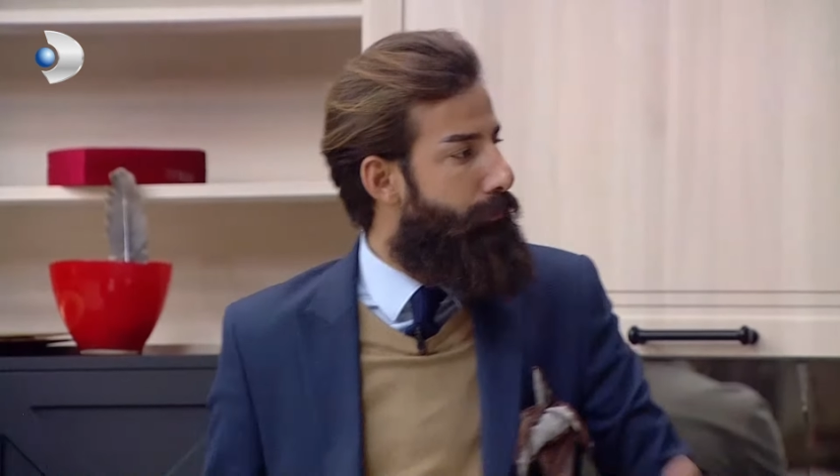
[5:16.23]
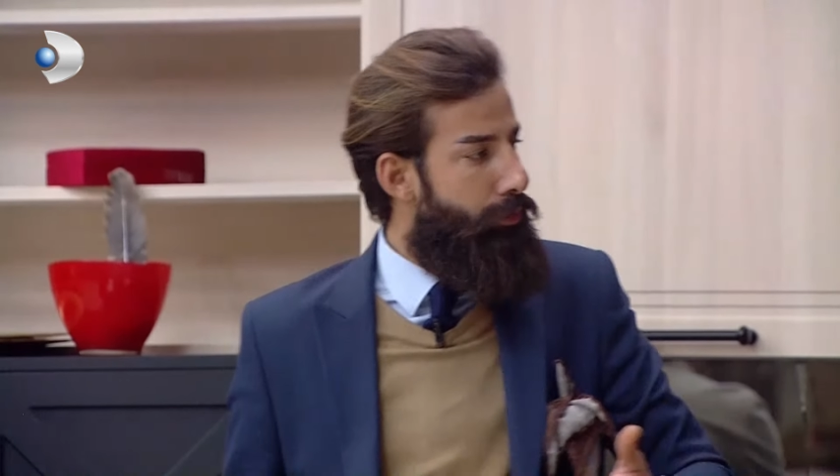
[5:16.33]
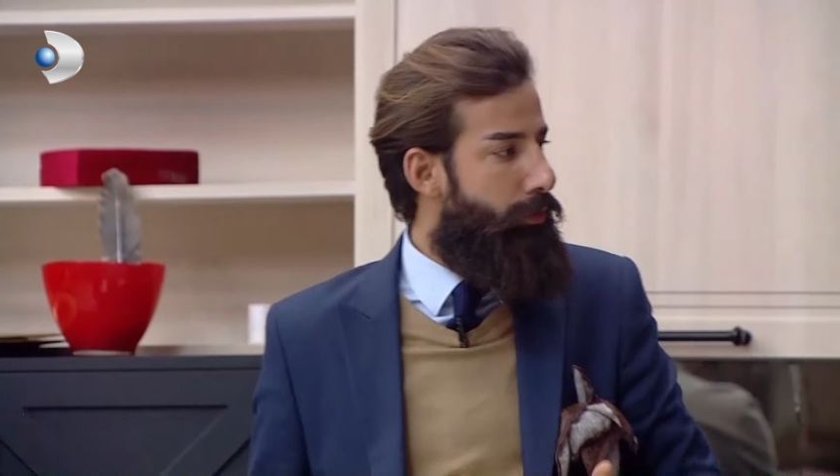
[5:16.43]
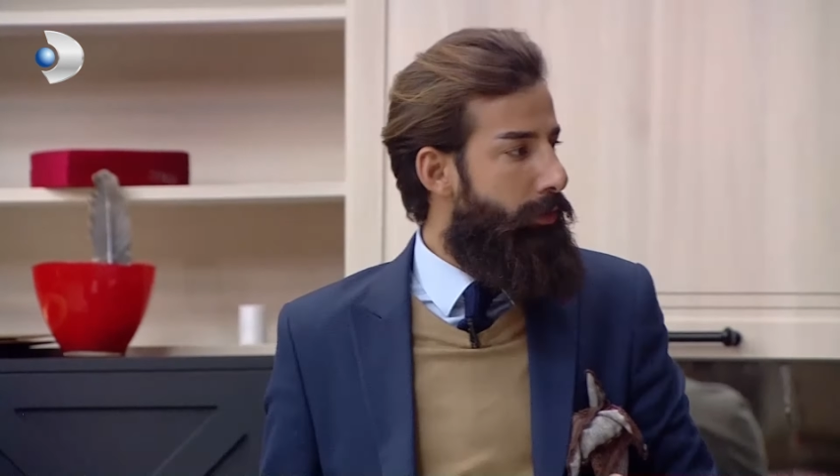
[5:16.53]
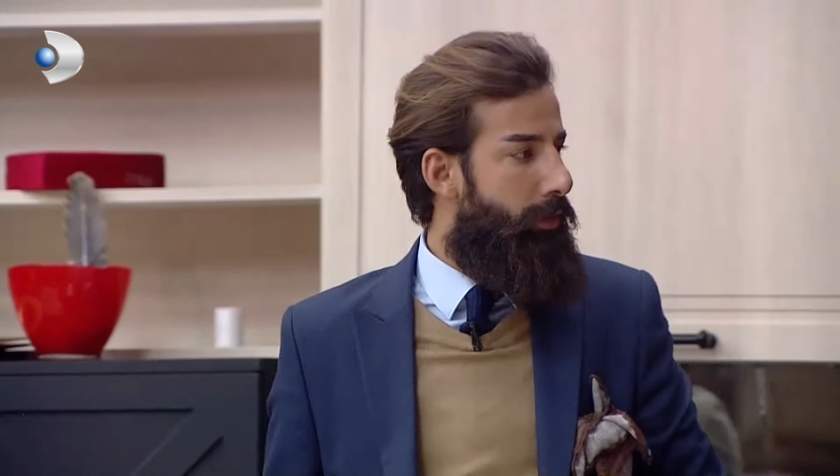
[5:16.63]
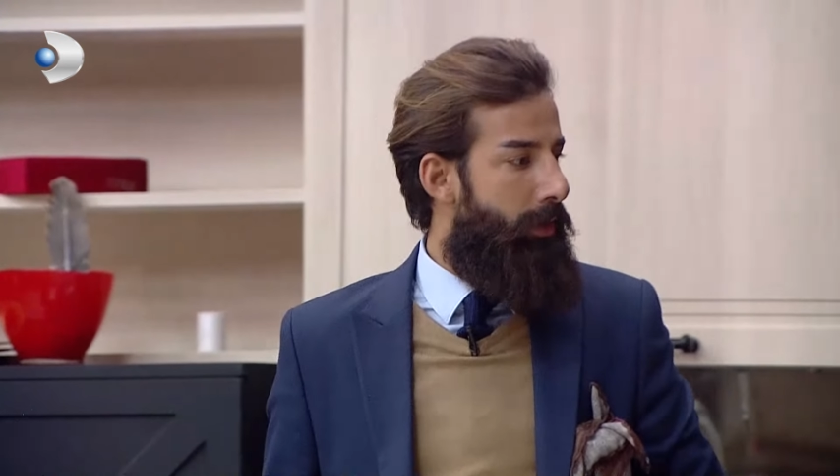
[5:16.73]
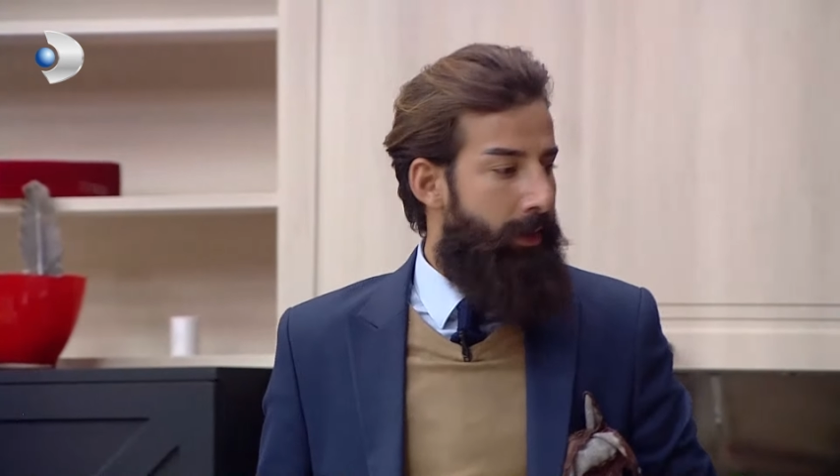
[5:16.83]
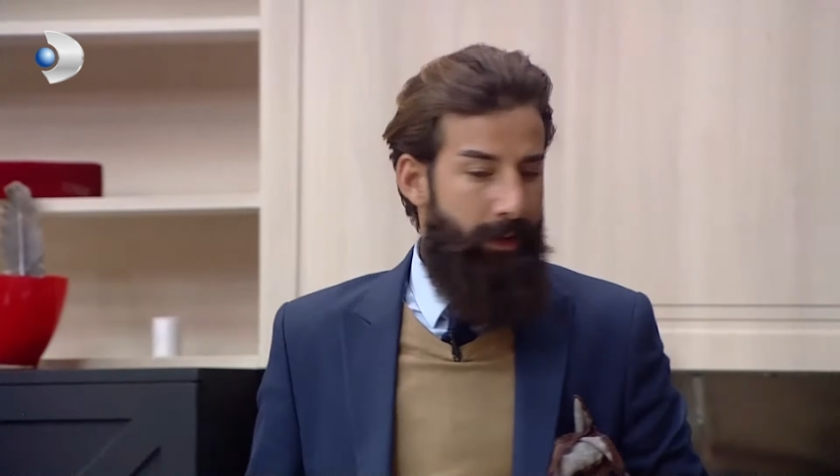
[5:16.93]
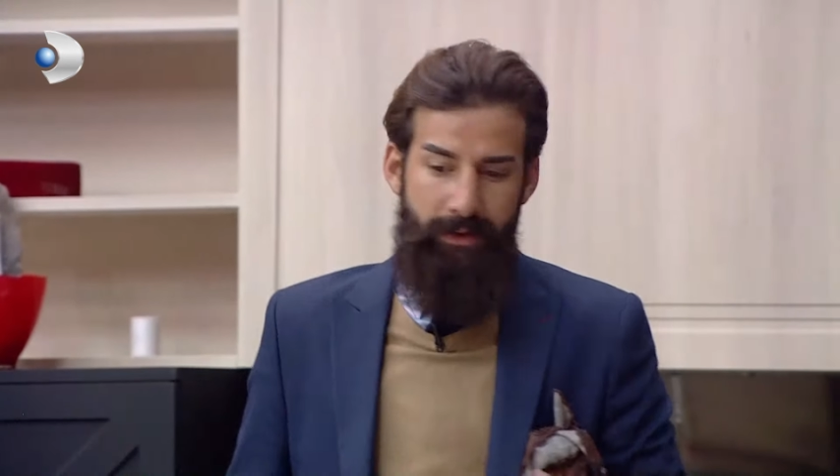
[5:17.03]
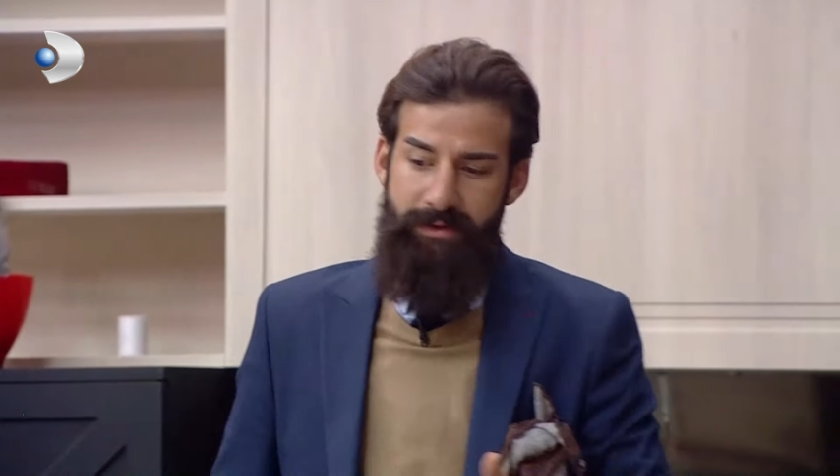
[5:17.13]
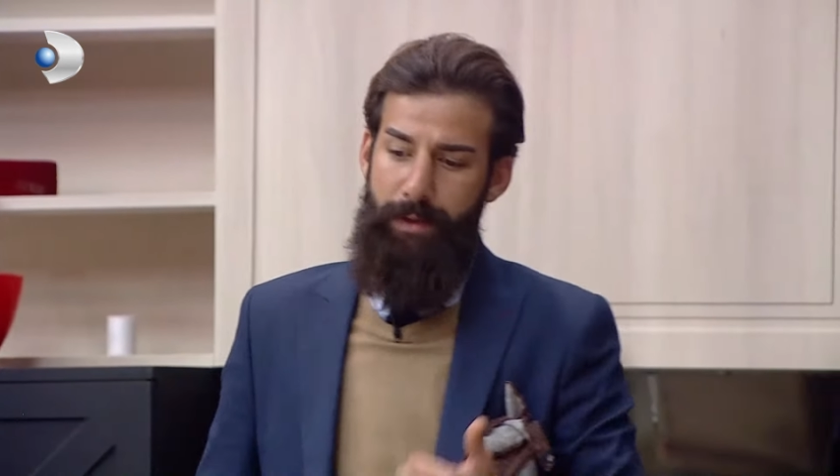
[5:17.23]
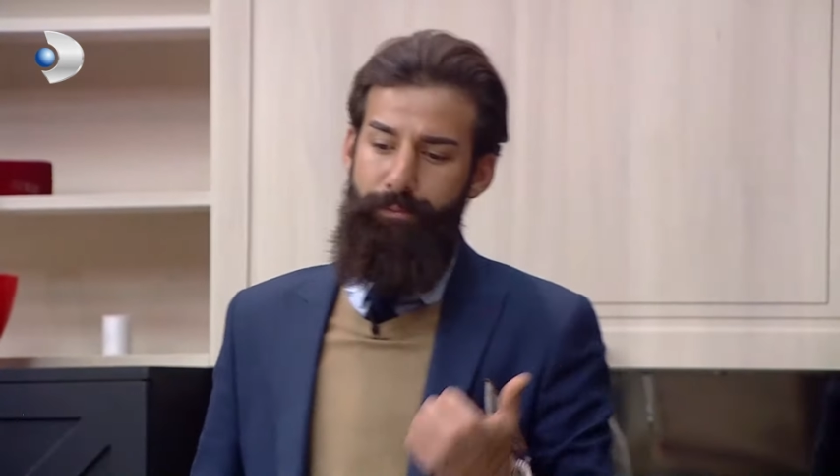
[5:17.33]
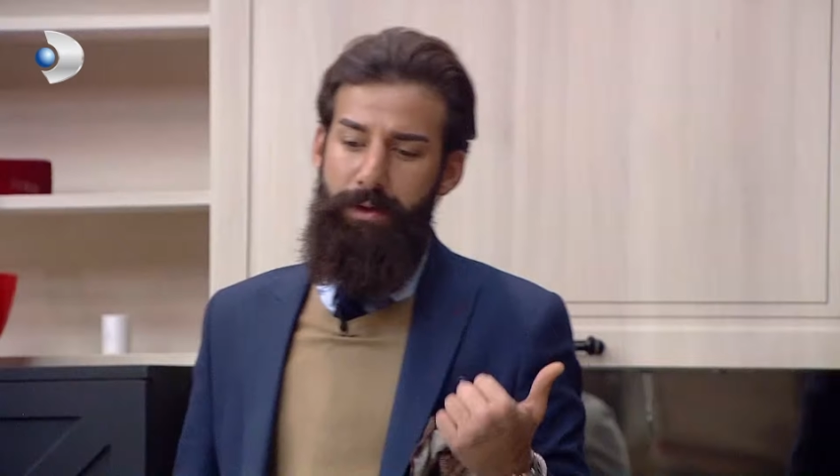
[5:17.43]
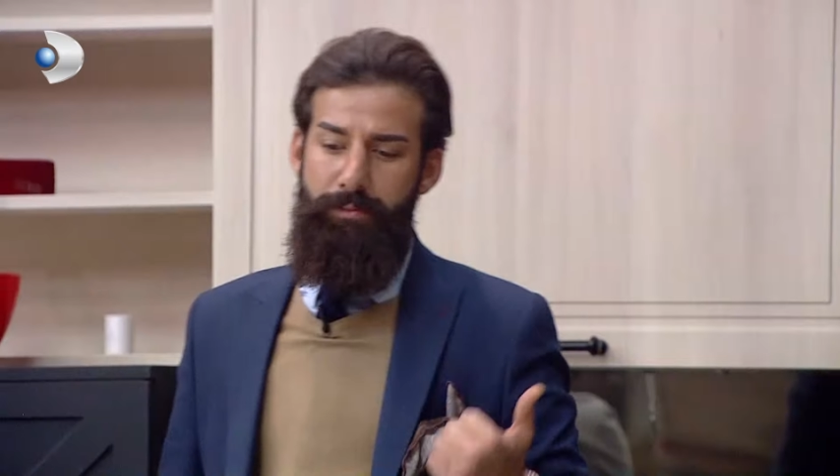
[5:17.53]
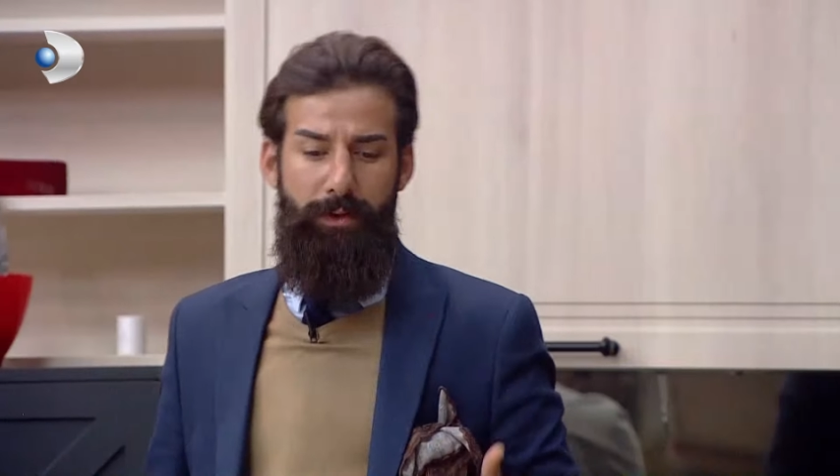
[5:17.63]
Bunu sen
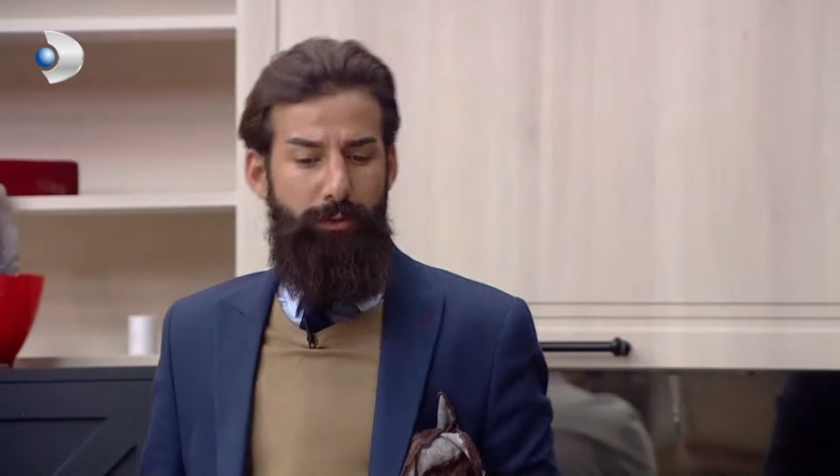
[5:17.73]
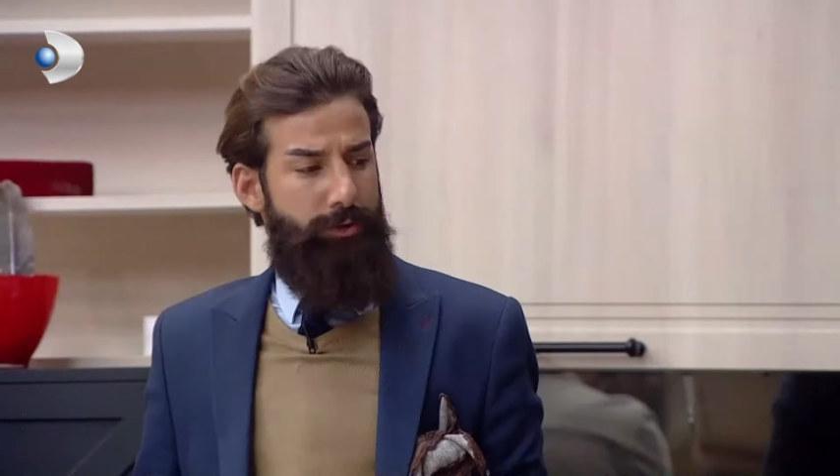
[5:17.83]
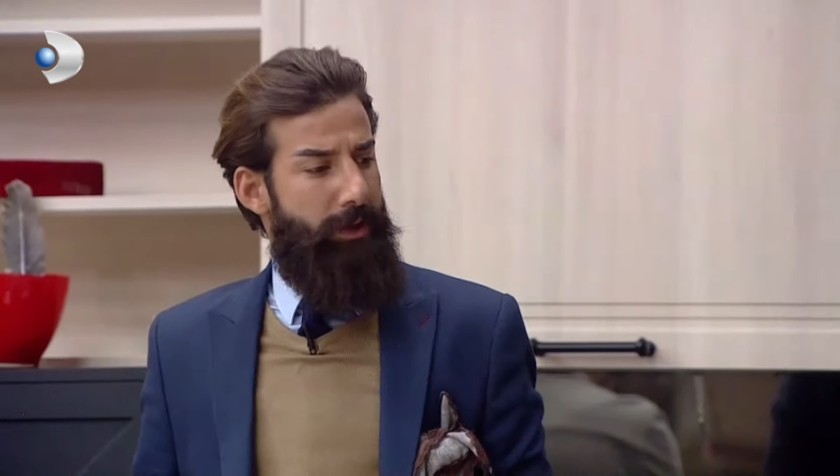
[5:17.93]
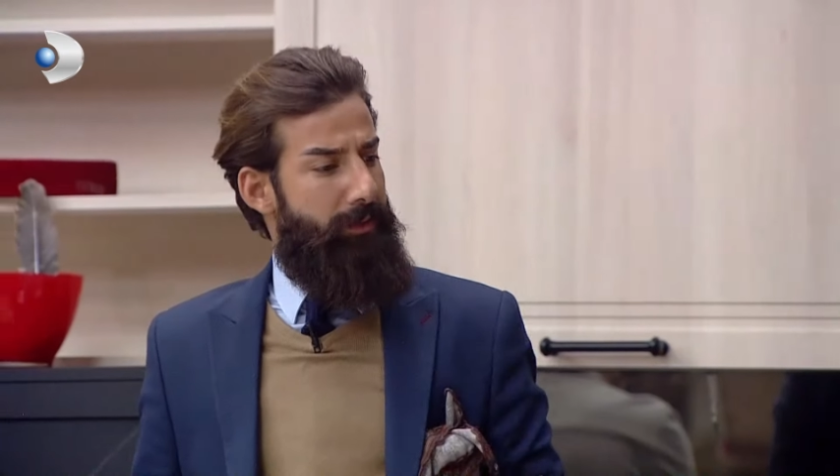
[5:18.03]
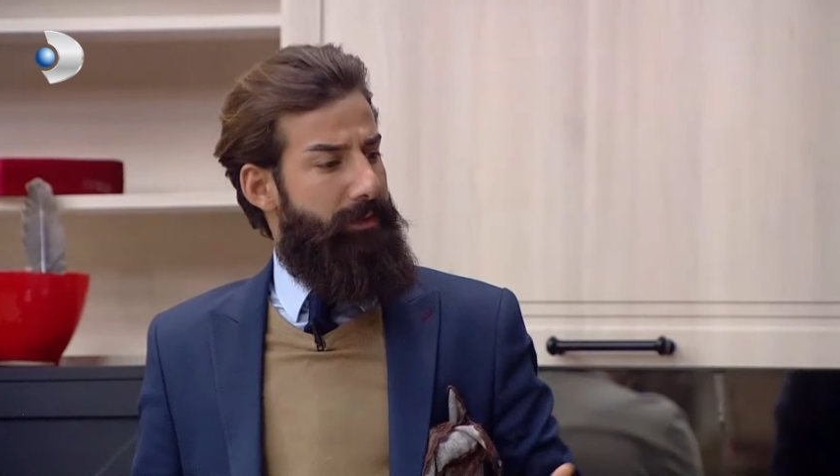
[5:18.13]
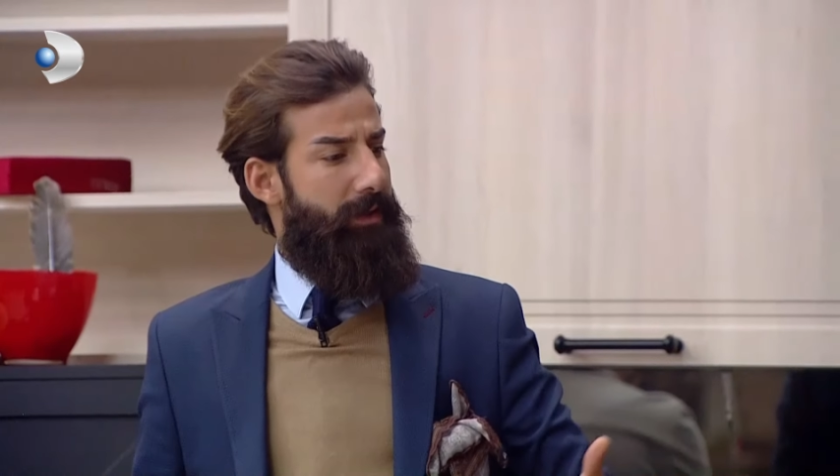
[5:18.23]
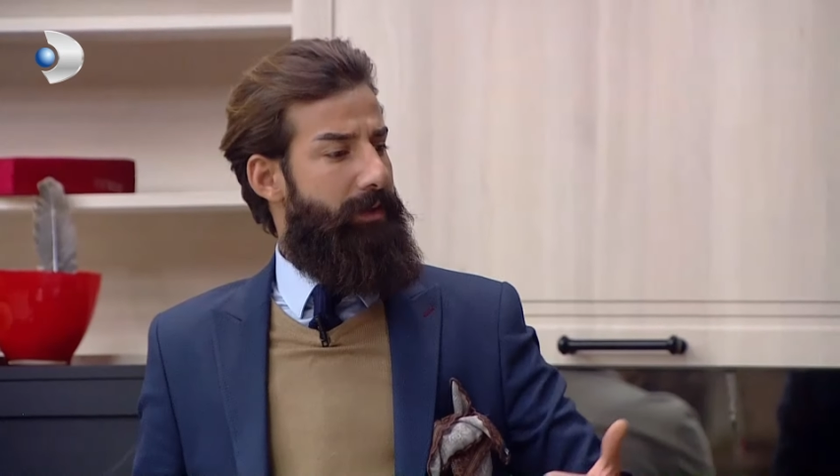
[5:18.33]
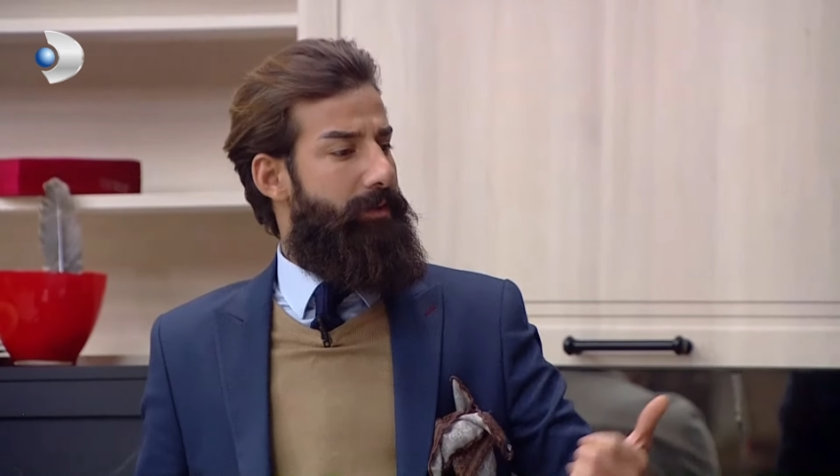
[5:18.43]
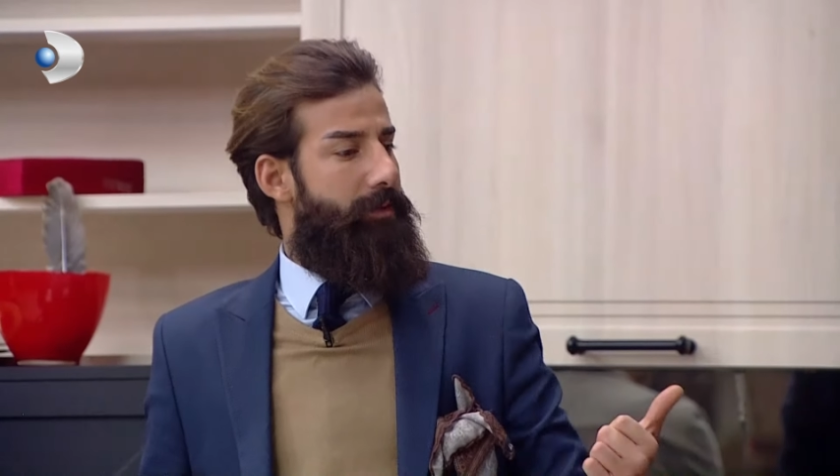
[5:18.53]
benim dedi özelimi dedi.